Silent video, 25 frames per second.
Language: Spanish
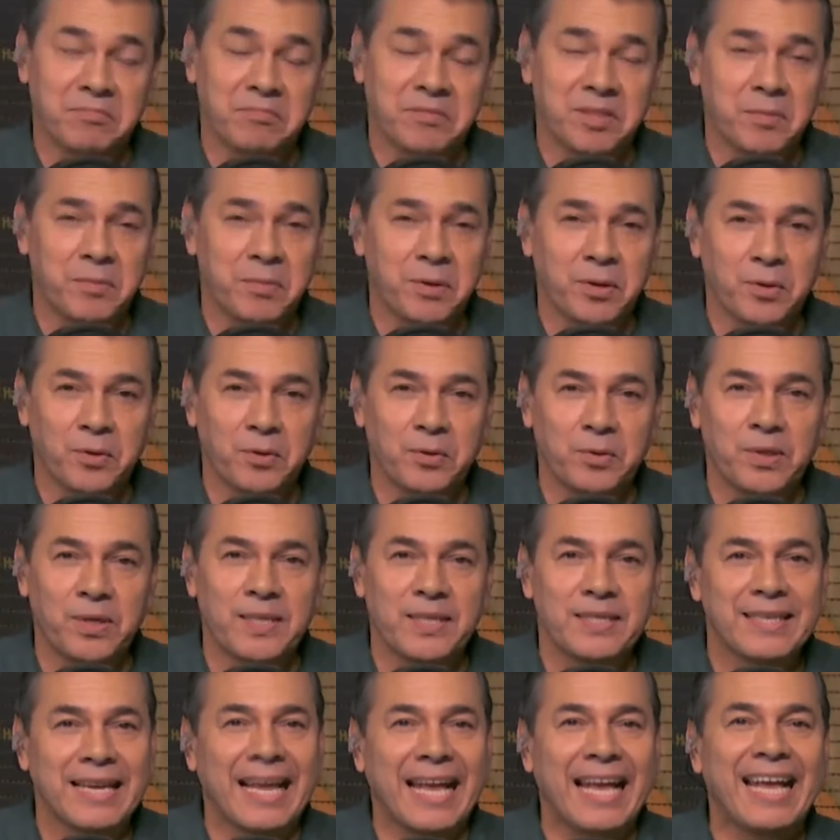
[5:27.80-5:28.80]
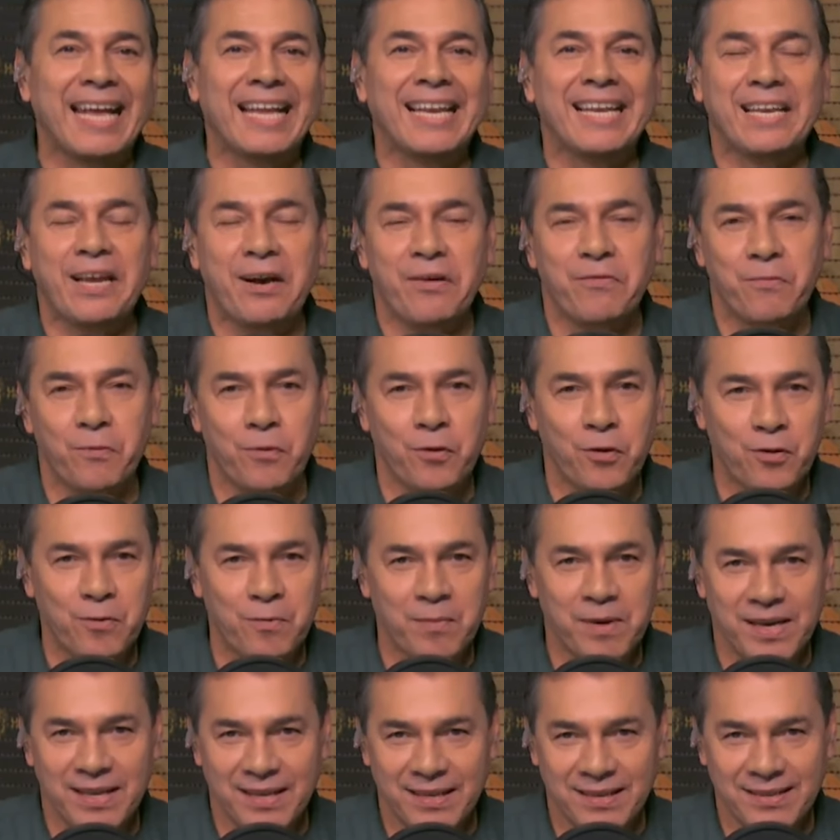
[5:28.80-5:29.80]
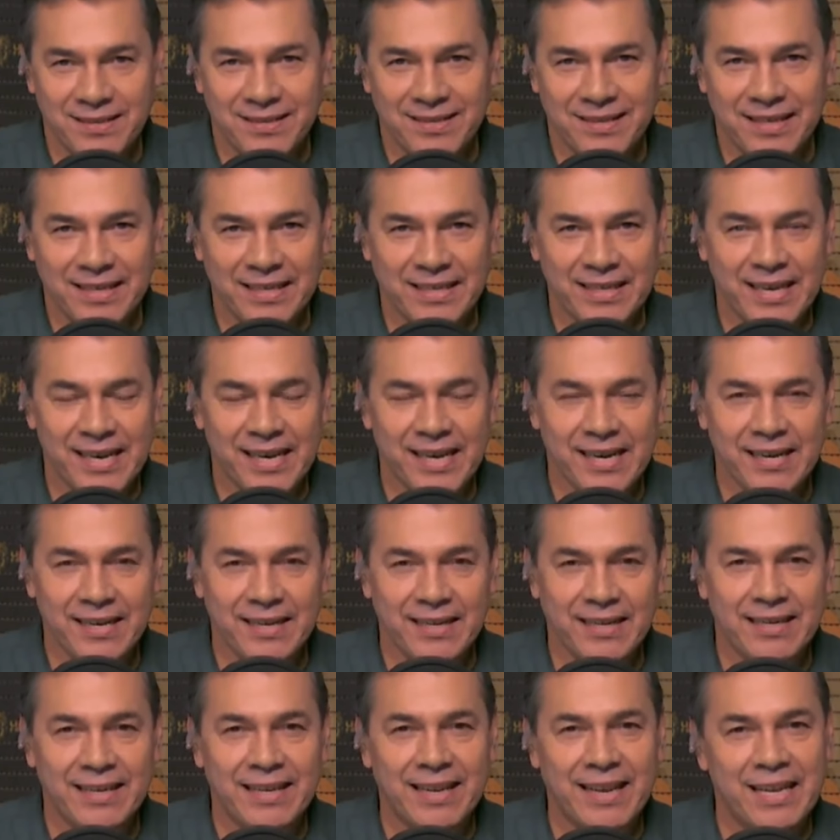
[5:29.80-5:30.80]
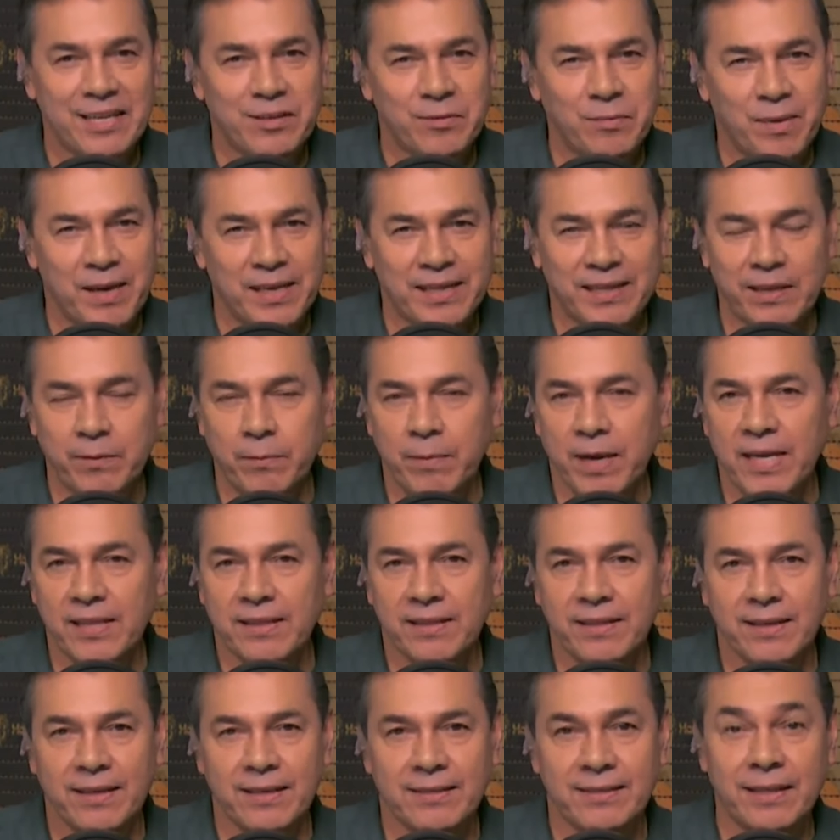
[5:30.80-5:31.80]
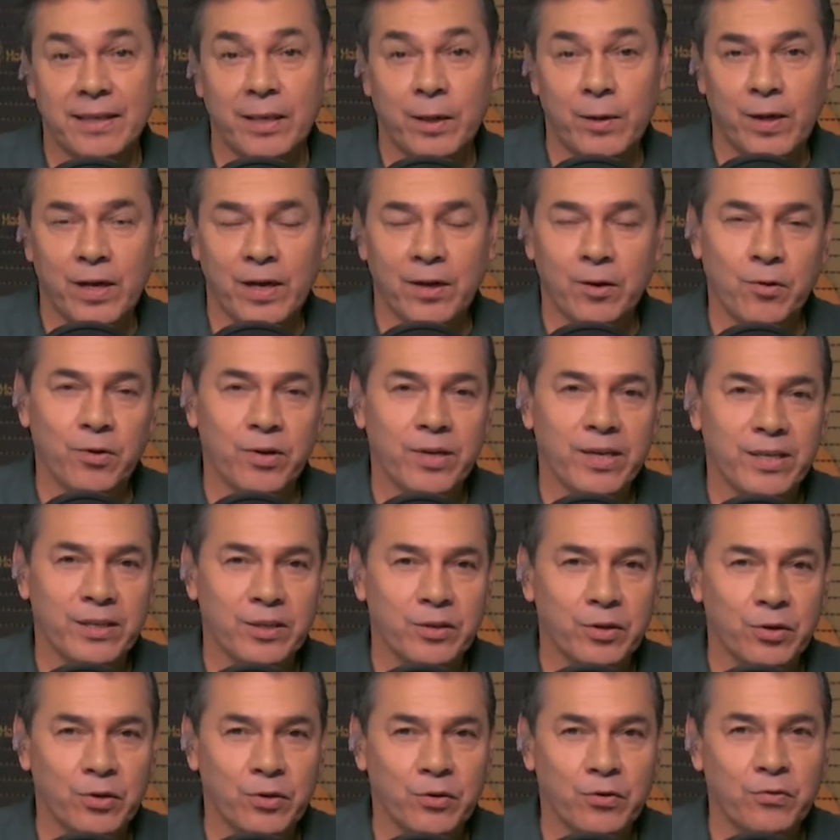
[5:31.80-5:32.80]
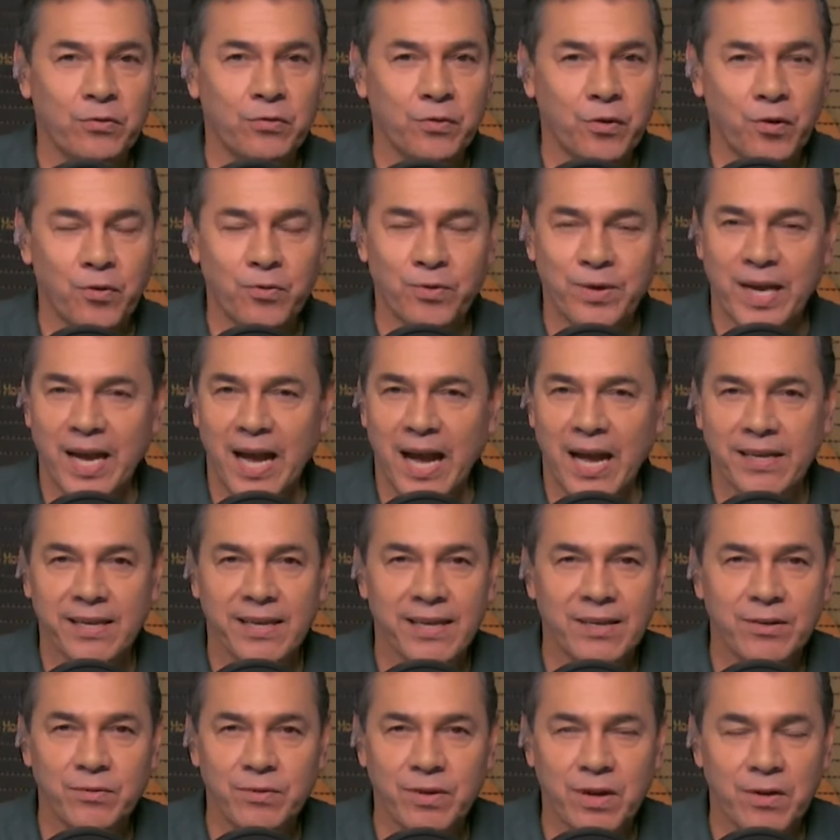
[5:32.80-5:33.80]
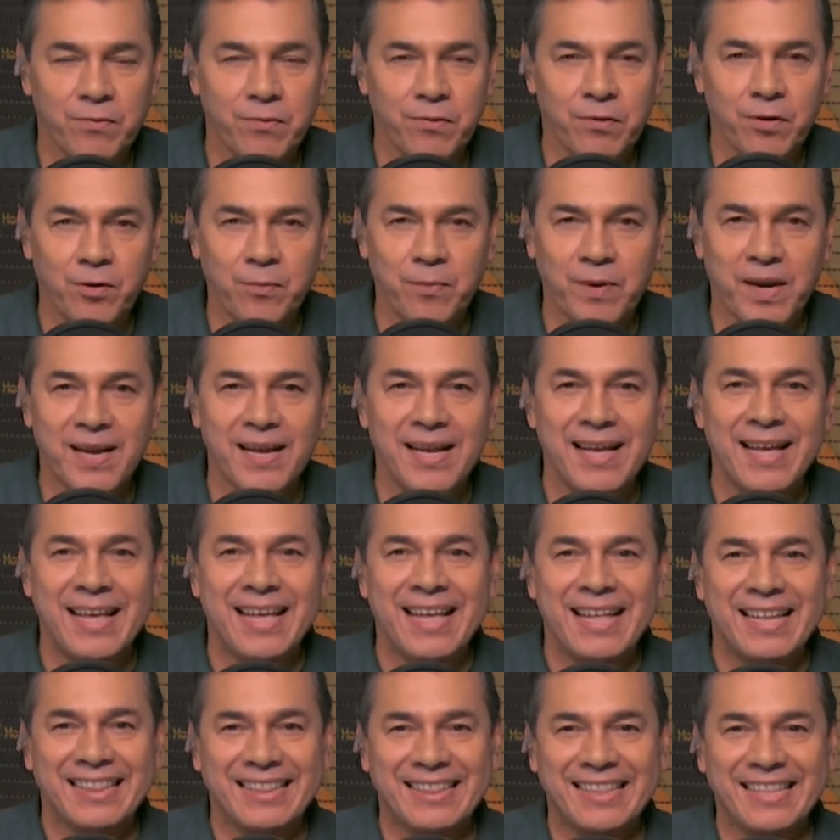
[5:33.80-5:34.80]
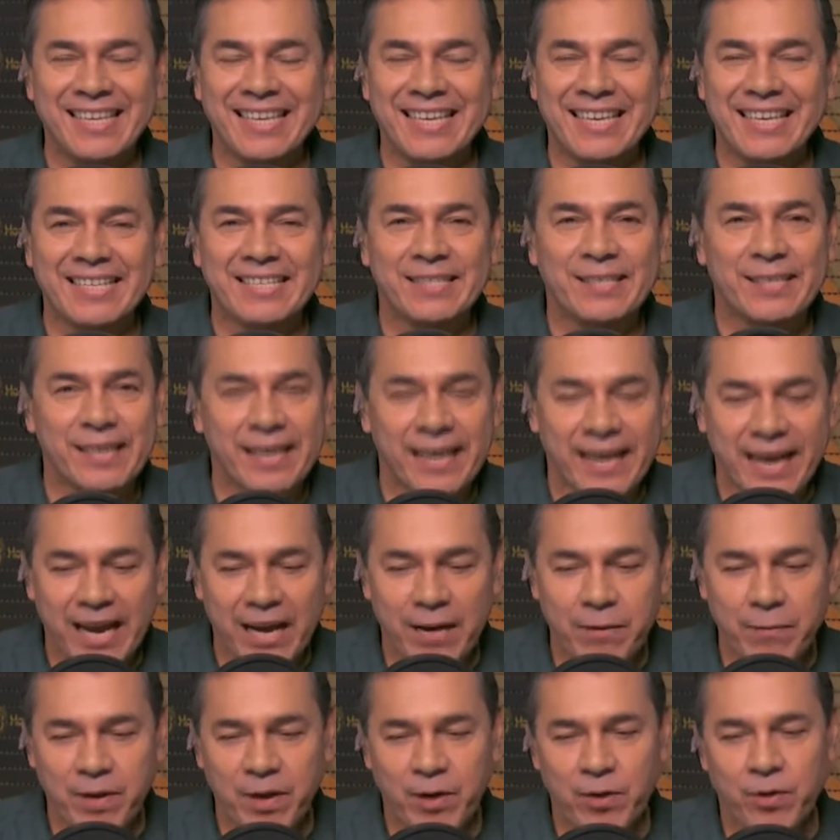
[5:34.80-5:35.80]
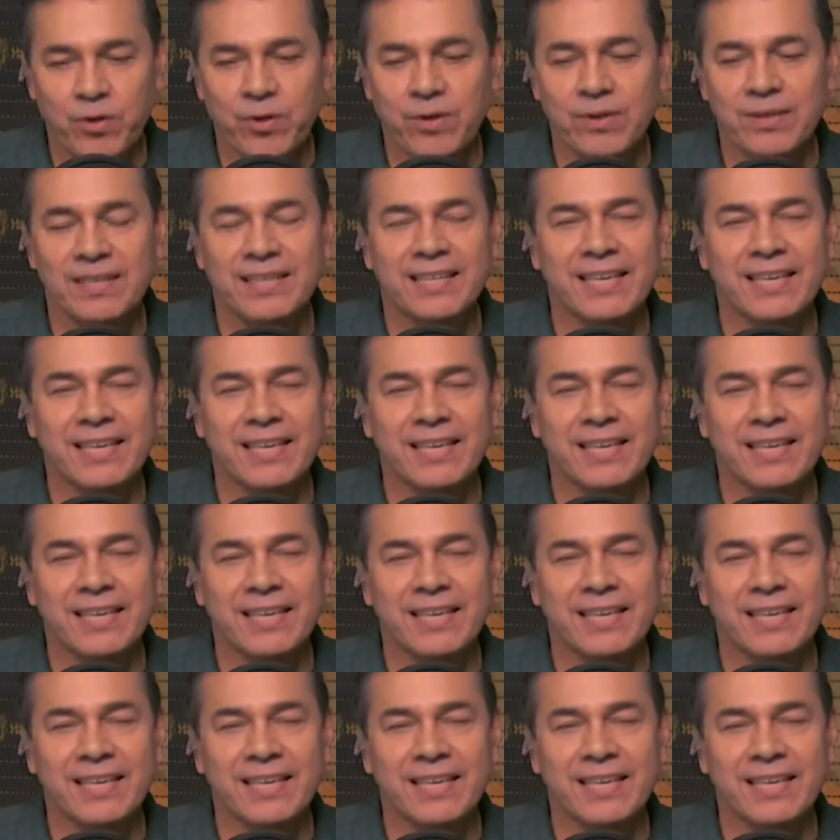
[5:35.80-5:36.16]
de pronto es en la forma de enseñar las matemáticas y le van cogiendo fobia. ¿Hay alguna forma de llegar mejor?